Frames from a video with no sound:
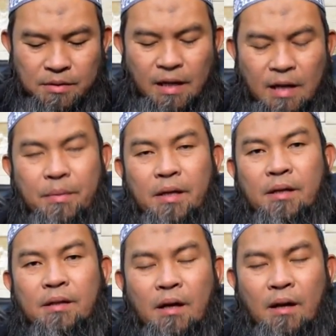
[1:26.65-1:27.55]

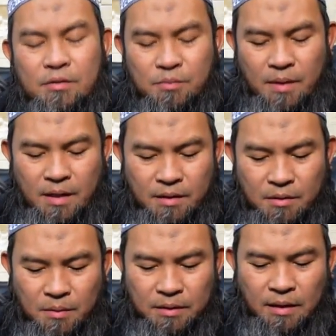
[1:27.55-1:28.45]
Sinabi ng Allah
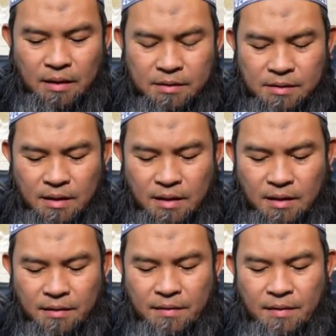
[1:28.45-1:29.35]
Subhanahu wa Ta'ala
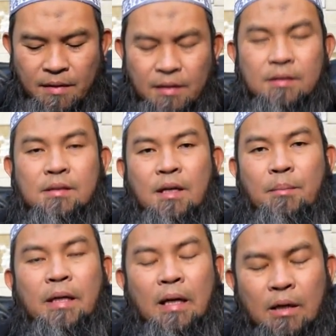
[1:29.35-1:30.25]
sa sa
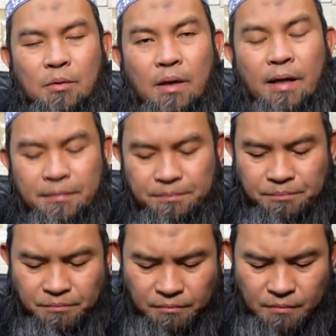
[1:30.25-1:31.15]
banal na Quran
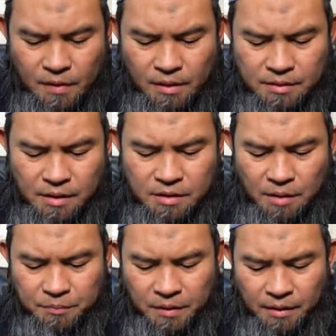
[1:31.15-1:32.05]
sa
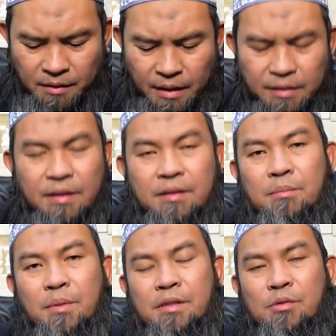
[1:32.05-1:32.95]
chapter
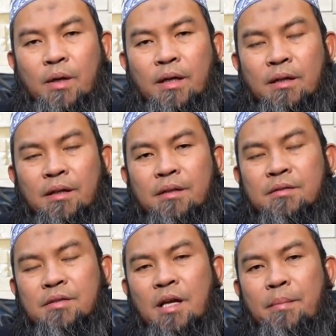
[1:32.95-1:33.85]
18 verse
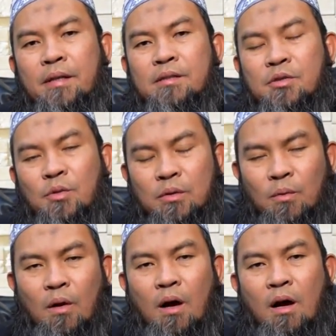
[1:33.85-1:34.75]
107 sa
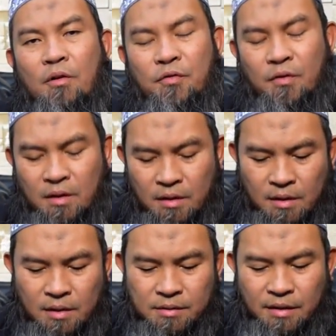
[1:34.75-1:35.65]
suratul Qaf
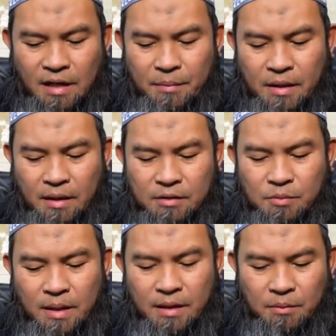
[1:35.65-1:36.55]
sinabi ng Allah
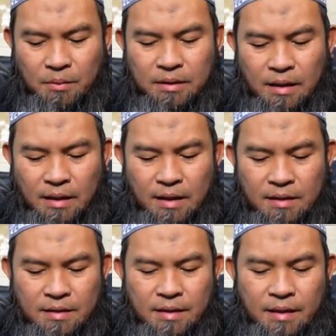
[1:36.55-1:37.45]
Subhanahu wa
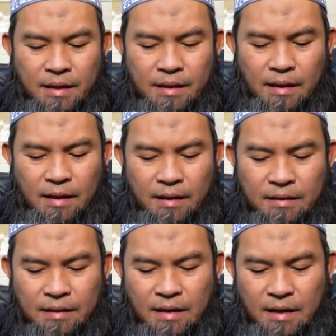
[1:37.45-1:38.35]
Ta'ala Innal
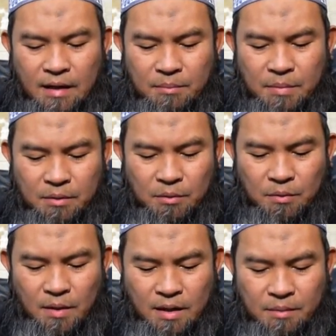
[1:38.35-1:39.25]
ladina amanu
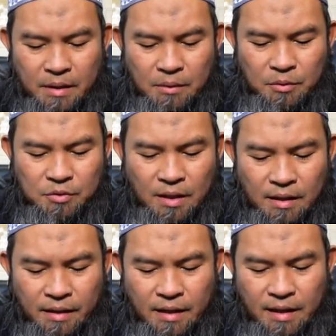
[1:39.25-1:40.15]
wa amilu
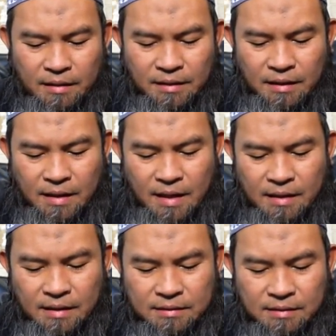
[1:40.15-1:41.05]
salihati
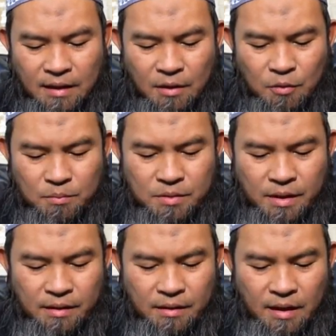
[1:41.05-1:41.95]
kanat lahum
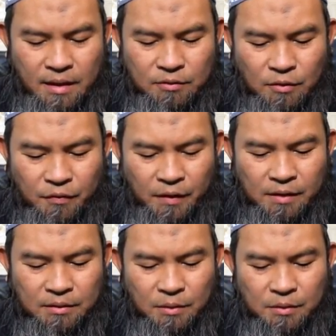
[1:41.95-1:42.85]
jannatul
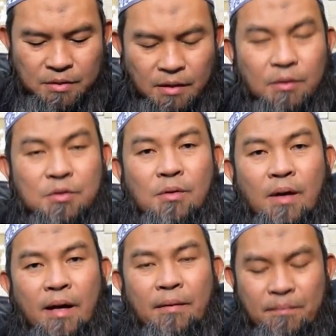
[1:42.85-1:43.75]
firdausil
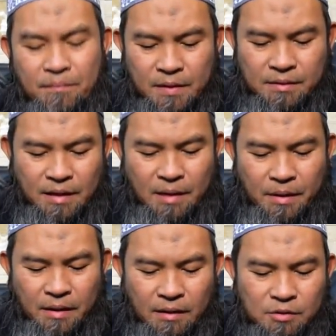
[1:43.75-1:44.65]
nuzula Sinabi
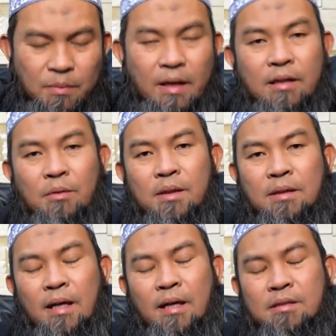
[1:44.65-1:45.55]
ng Allah Subhanahu wa
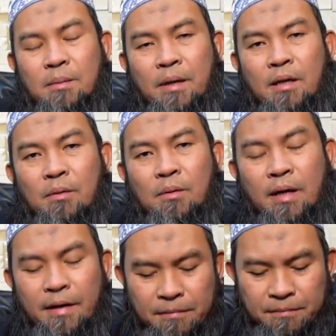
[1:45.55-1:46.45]
Ta'ala sa
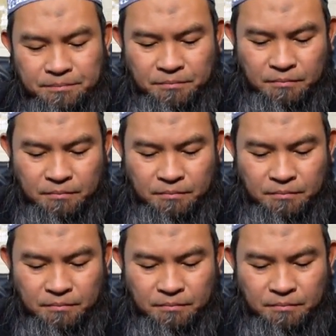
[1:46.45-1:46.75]
pakahulugan